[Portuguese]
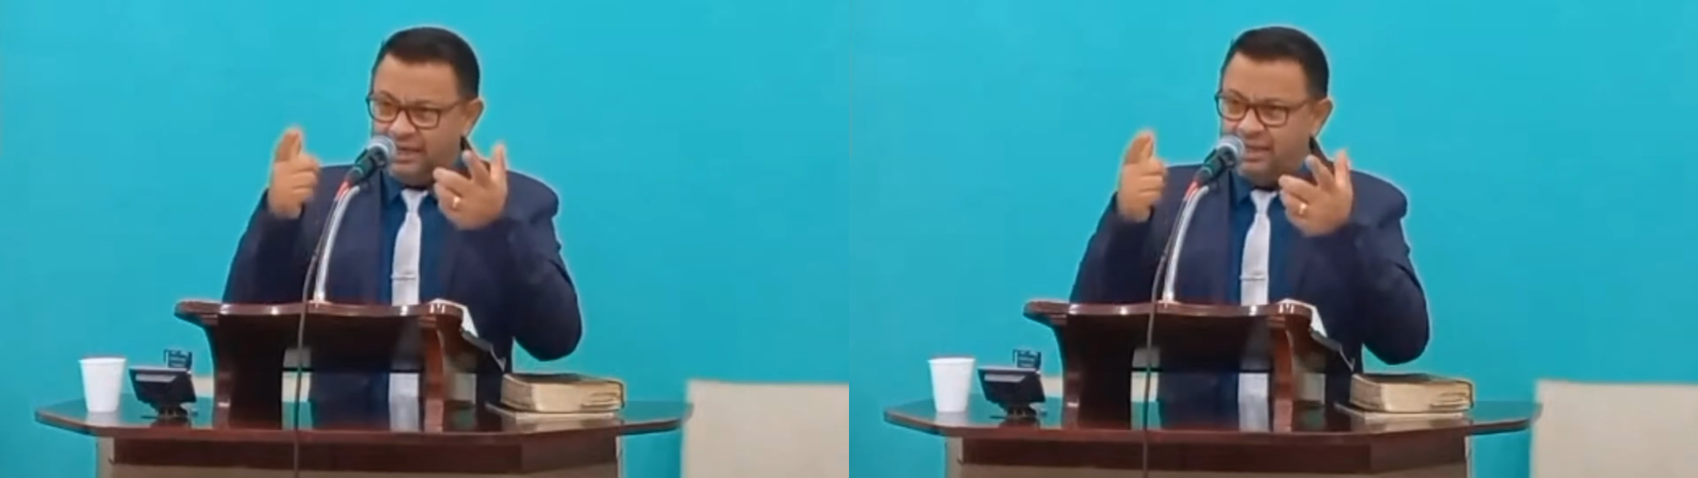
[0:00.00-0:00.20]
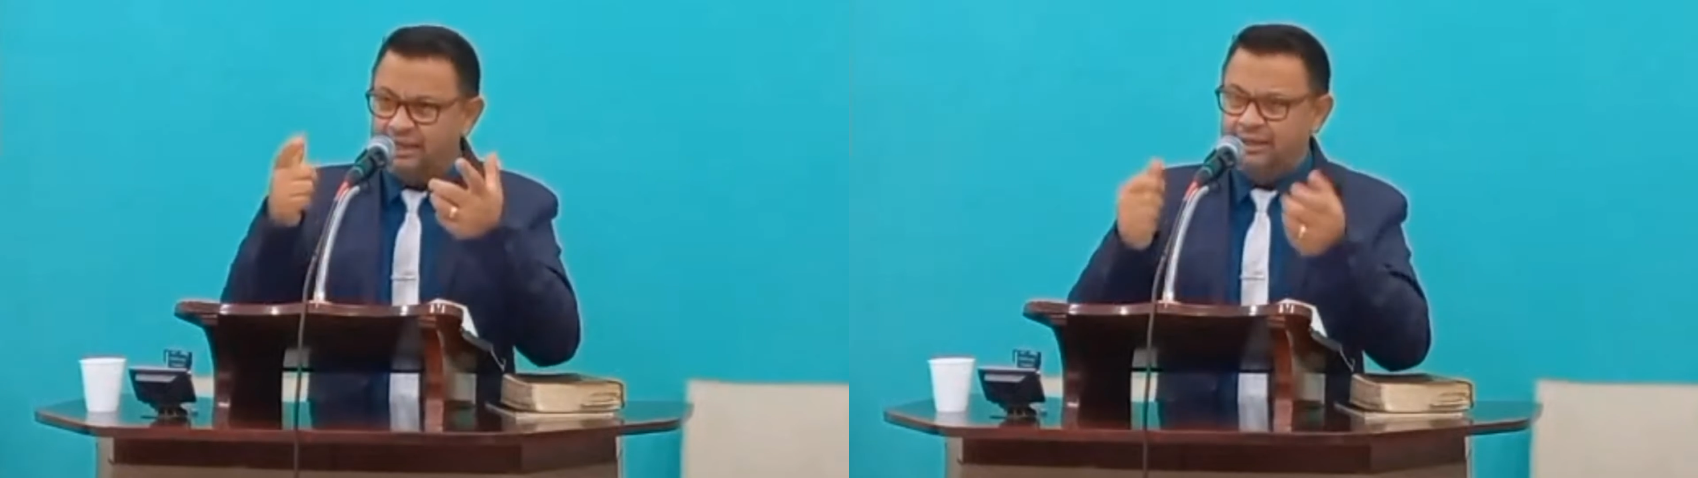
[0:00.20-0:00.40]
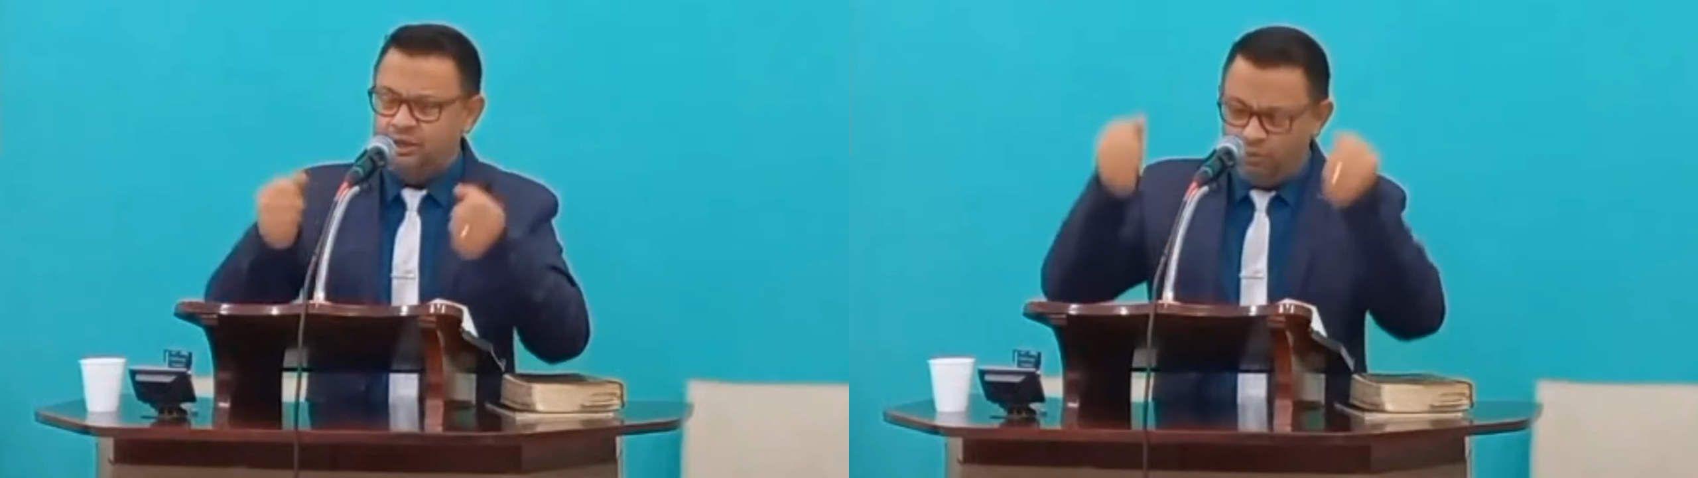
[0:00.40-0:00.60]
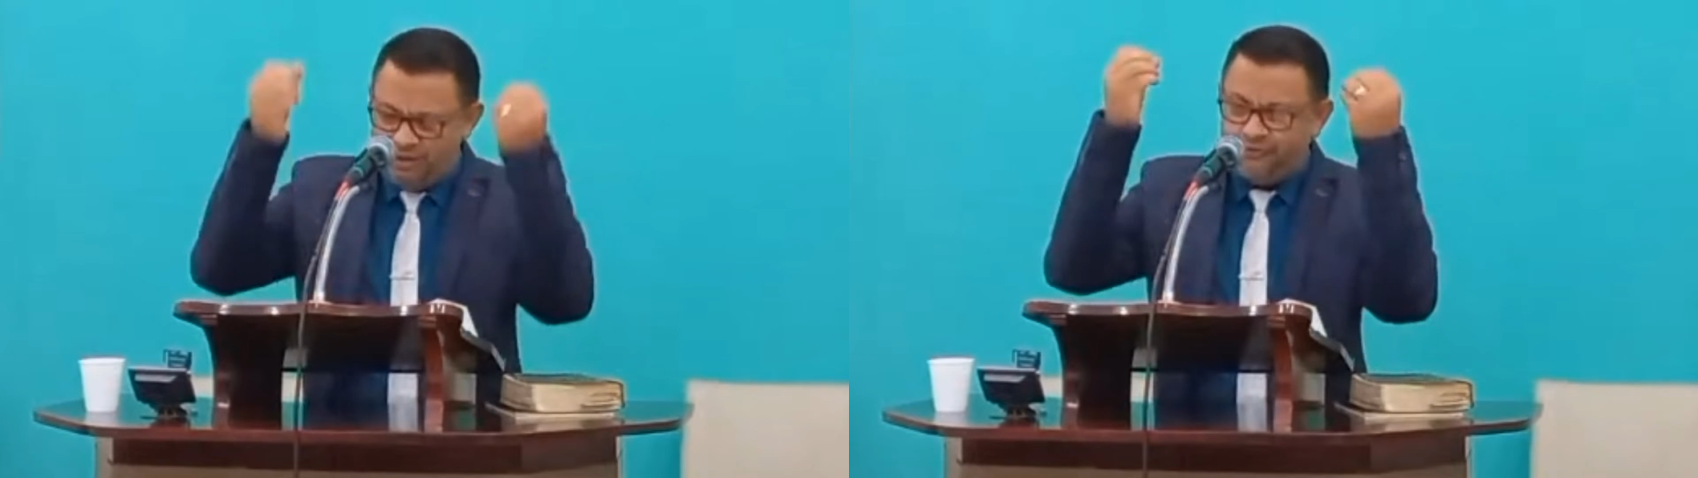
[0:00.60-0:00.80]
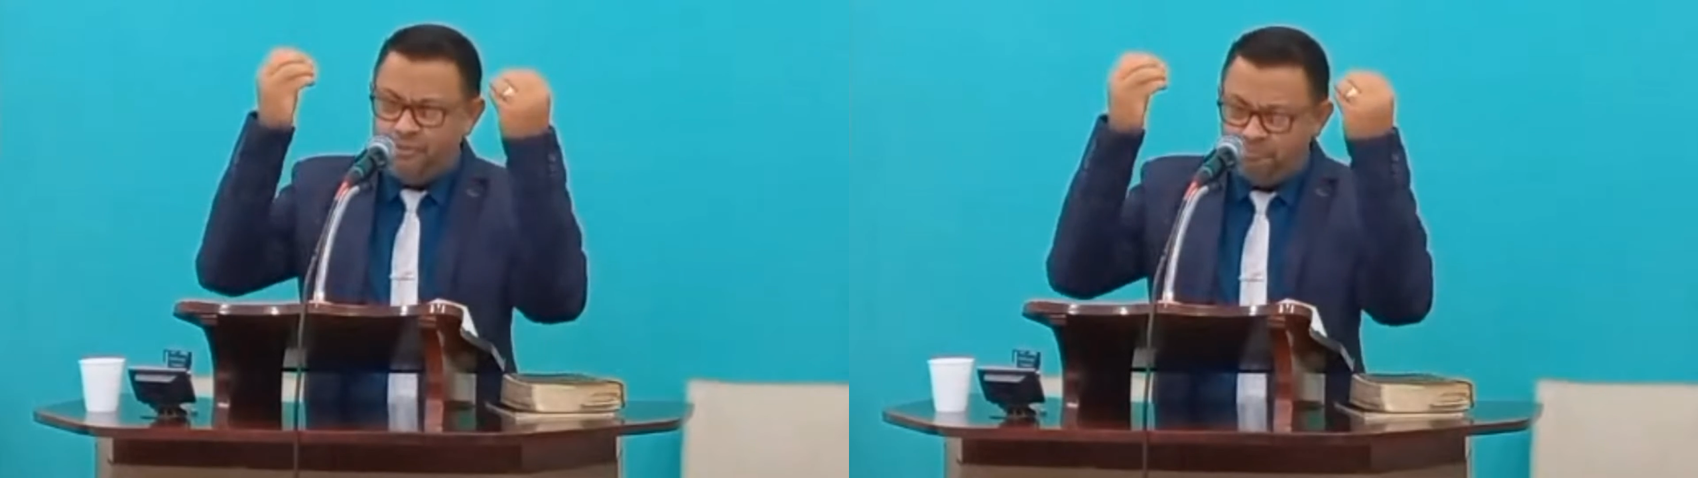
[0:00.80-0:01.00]
aquilo ali como
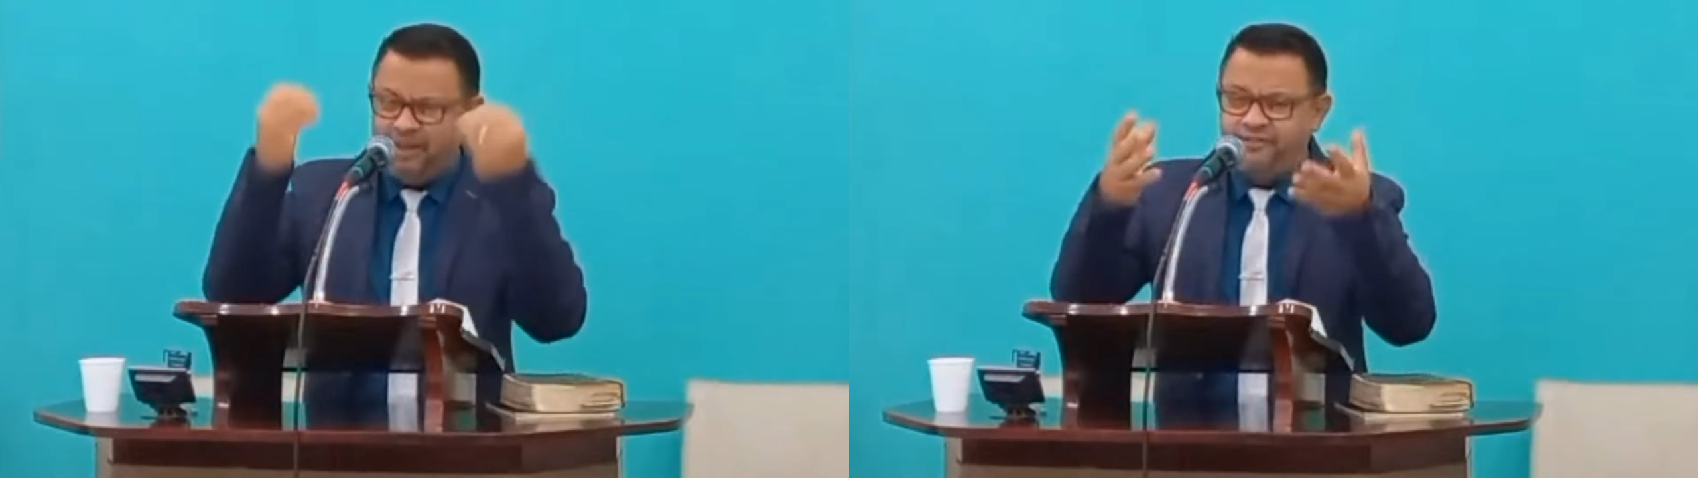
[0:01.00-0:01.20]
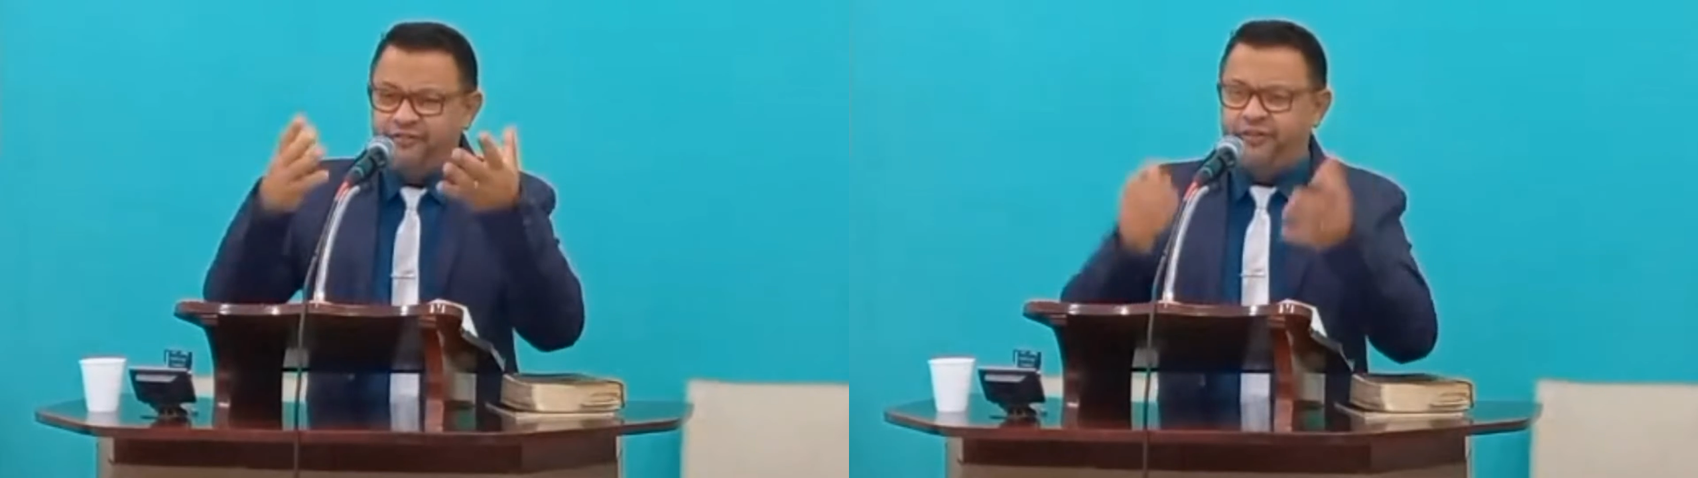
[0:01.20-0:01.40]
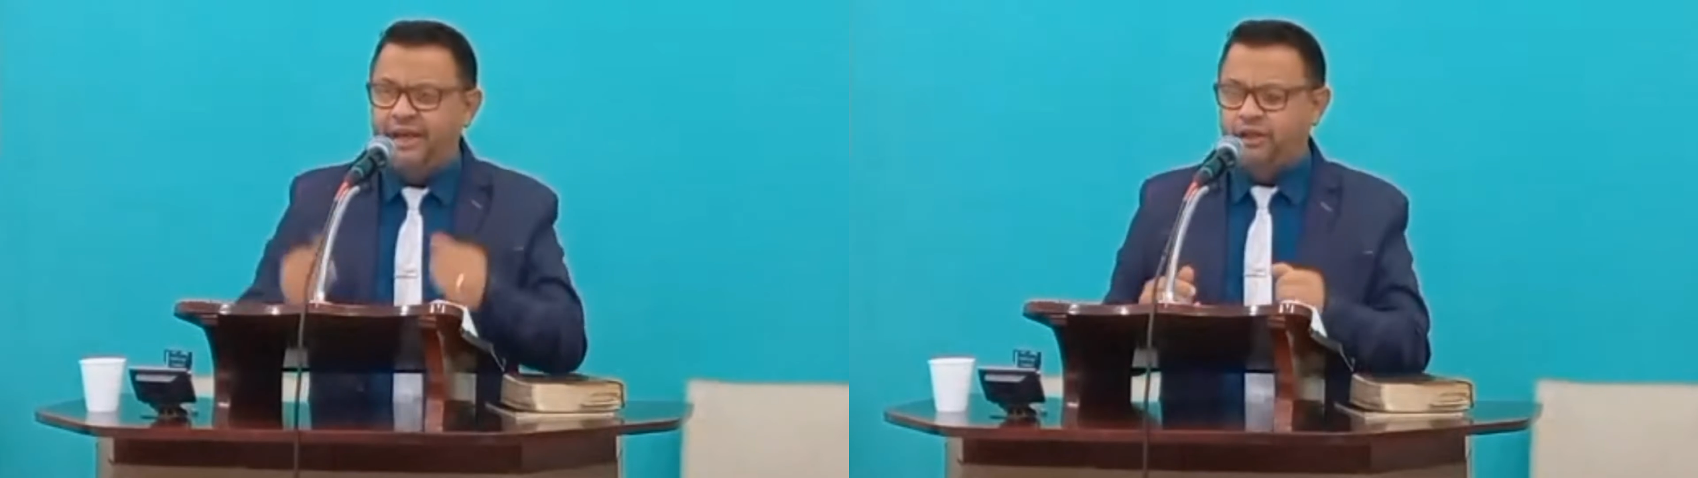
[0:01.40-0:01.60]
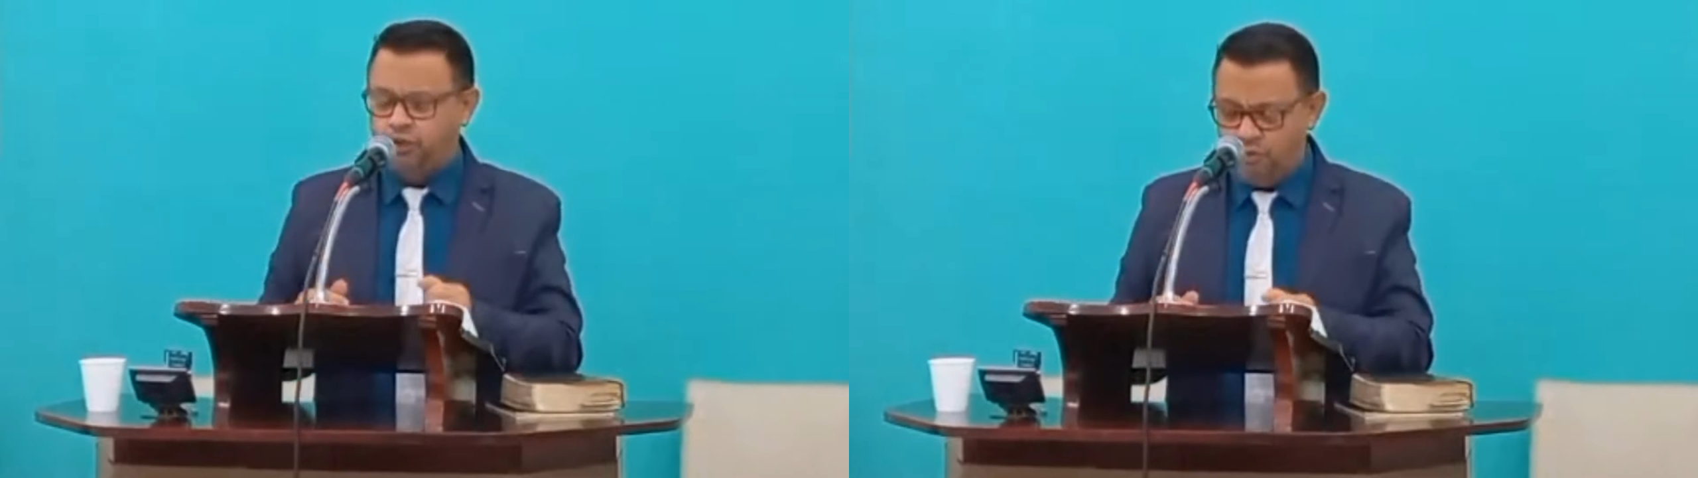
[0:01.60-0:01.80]
é, foi bem feito.